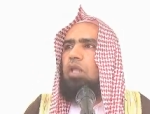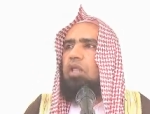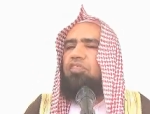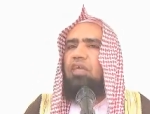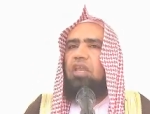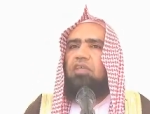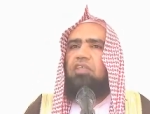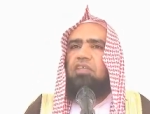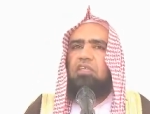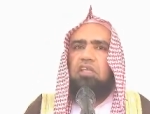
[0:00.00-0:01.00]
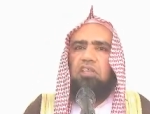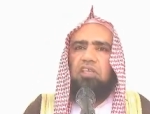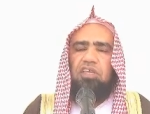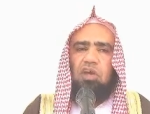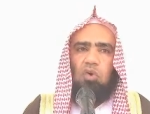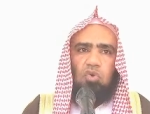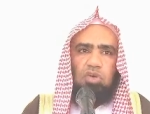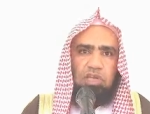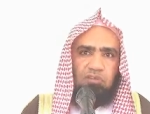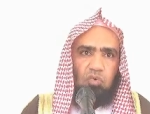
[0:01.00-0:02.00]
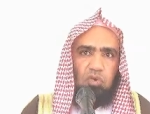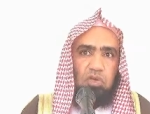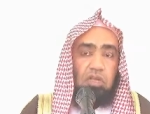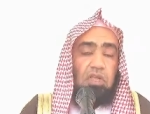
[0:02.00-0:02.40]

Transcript: وعلى الثلاثة الذين خلفوا